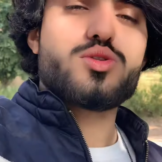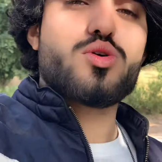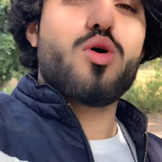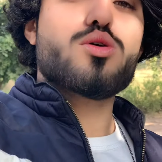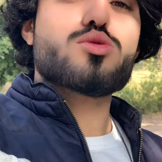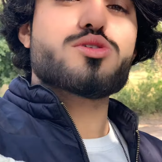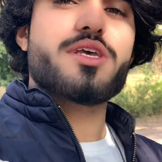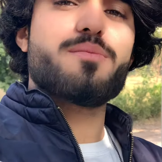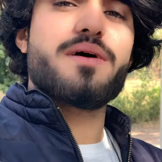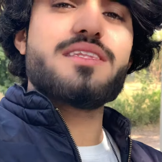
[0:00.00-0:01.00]
तो खुद को
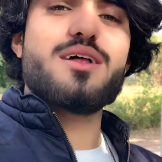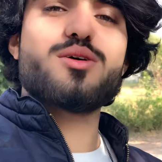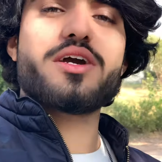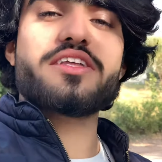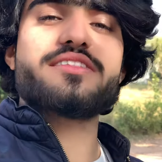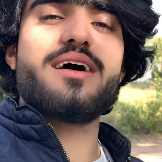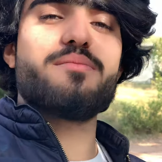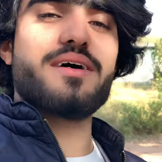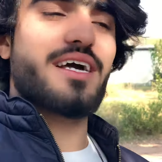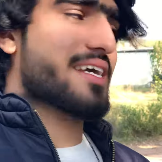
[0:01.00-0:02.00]
सेब बना लो कितना आम
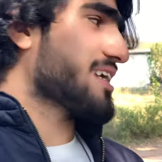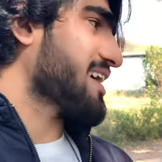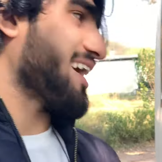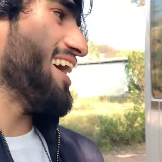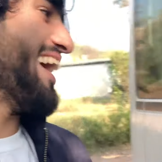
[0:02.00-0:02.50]
बना के रखे